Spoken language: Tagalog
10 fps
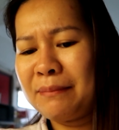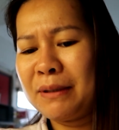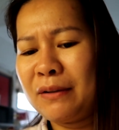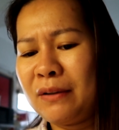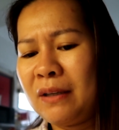
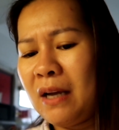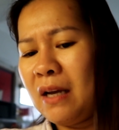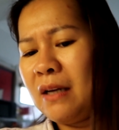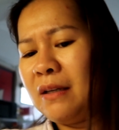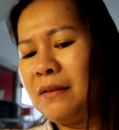Sabi ko,
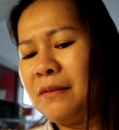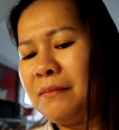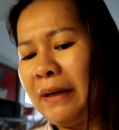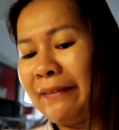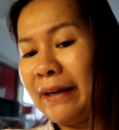
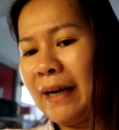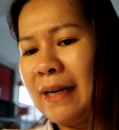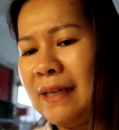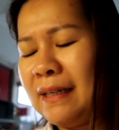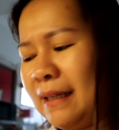para hindi
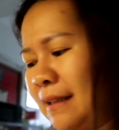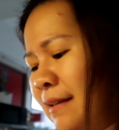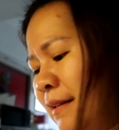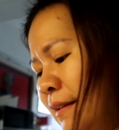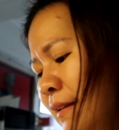kainin.
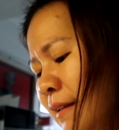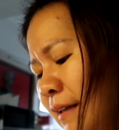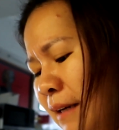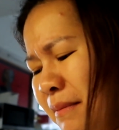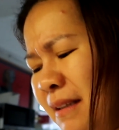
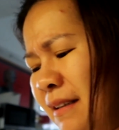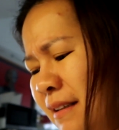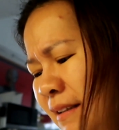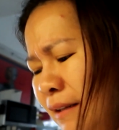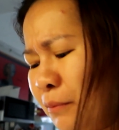I
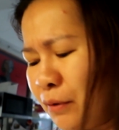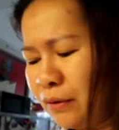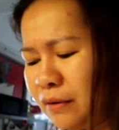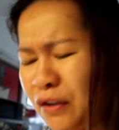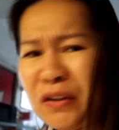mean, alam mo
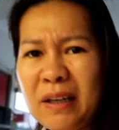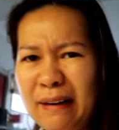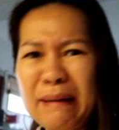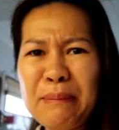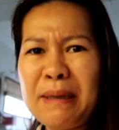yun, ayun
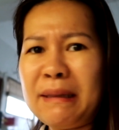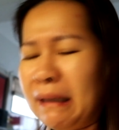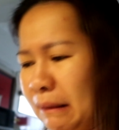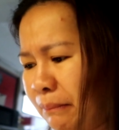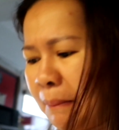na, ready-made
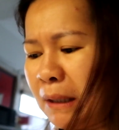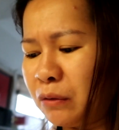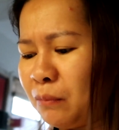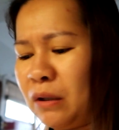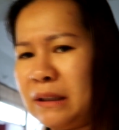na eh.
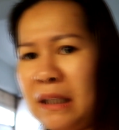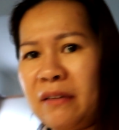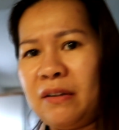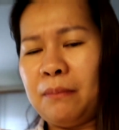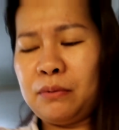Pasok mo lang sa
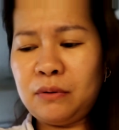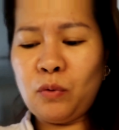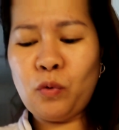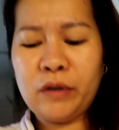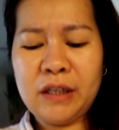ref, tapos
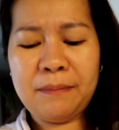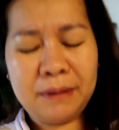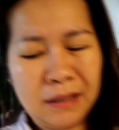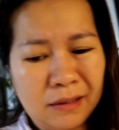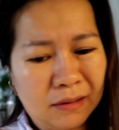kukunin niya
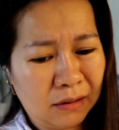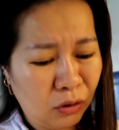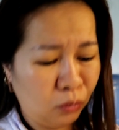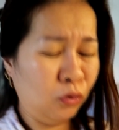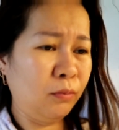pag
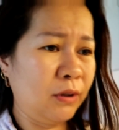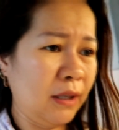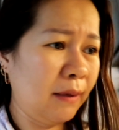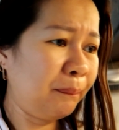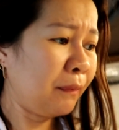niluto mo
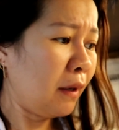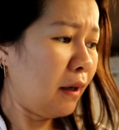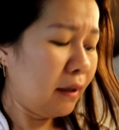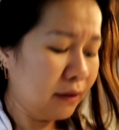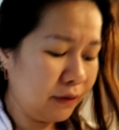siya.
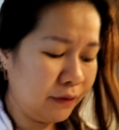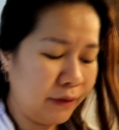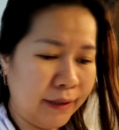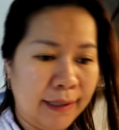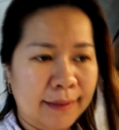
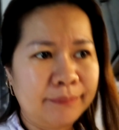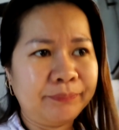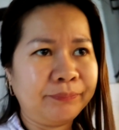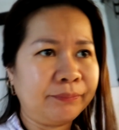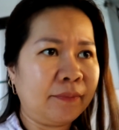yeah.
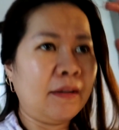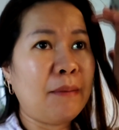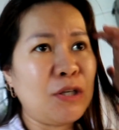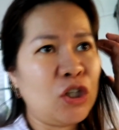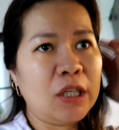
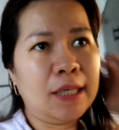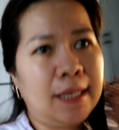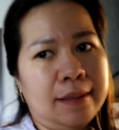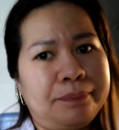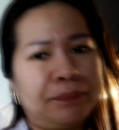Dami
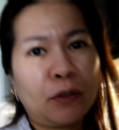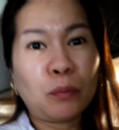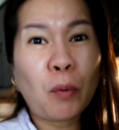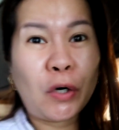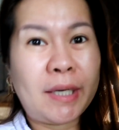chika.
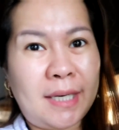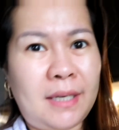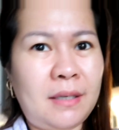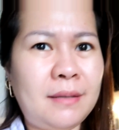Good morning.